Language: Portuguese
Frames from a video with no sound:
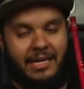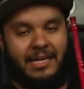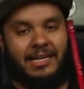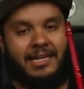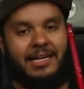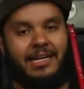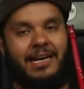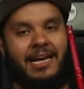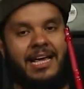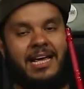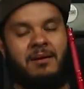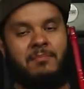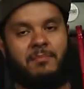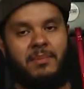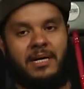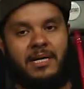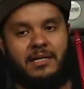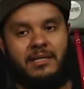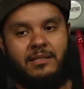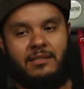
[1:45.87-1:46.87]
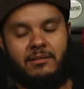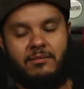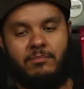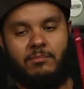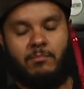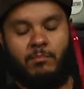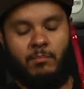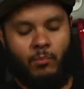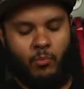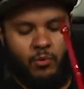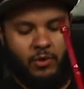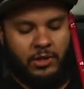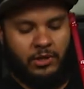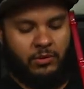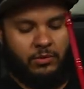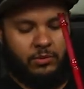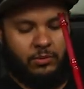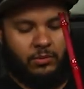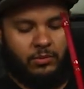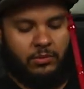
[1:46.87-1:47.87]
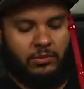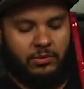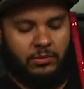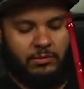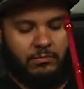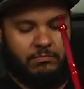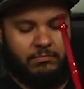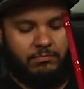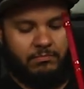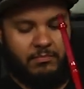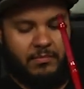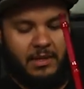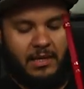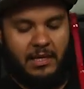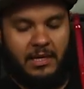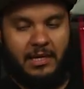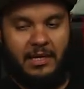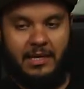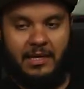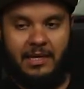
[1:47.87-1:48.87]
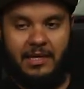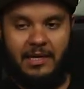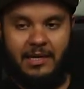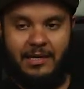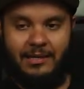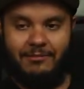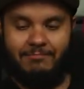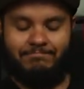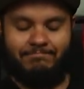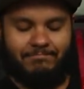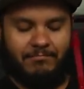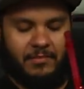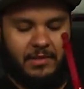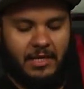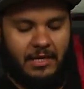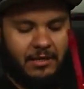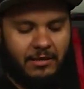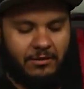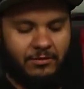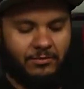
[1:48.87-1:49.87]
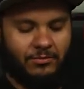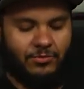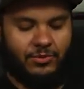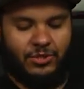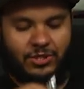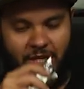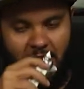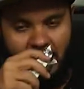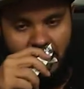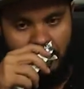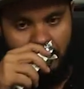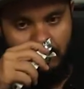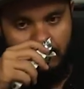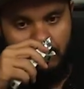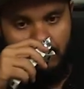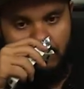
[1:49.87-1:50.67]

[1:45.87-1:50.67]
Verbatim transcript: ele lembra muito. É, eu não sei